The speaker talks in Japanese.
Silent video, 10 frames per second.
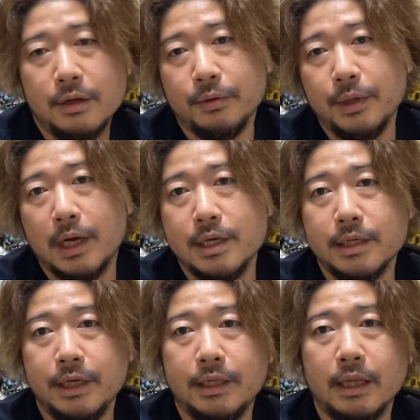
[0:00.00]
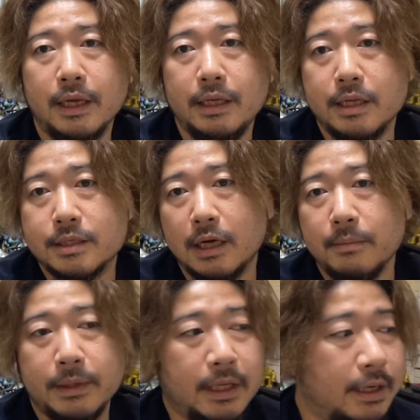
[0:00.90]
どんな会社に行ったらいいですか
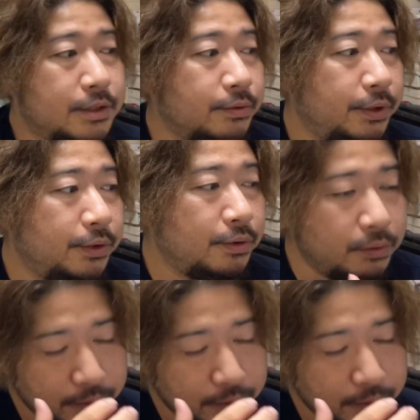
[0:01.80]
みたいな、そういうのを